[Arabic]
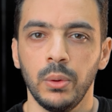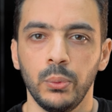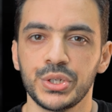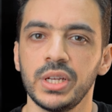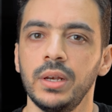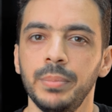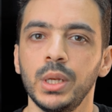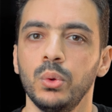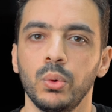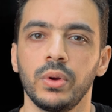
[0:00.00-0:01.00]
وشيل
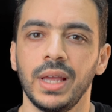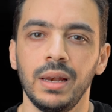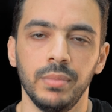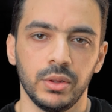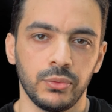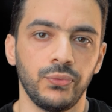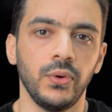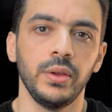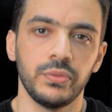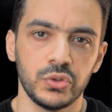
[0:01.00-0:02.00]
منه كلمه
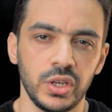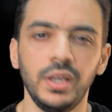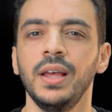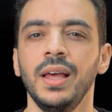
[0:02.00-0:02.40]
5G